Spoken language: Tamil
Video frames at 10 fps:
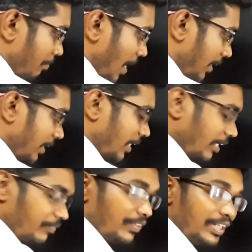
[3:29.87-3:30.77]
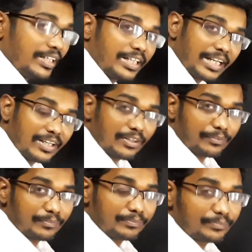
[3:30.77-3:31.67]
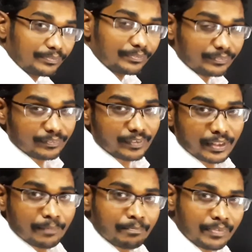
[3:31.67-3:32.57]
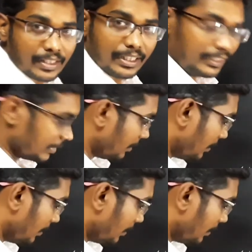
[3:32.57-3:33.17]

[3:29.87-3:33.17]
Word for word: மேக்னெட்டிக் ஃபீல்டு க்ரியேட் ஆகும் ரைட்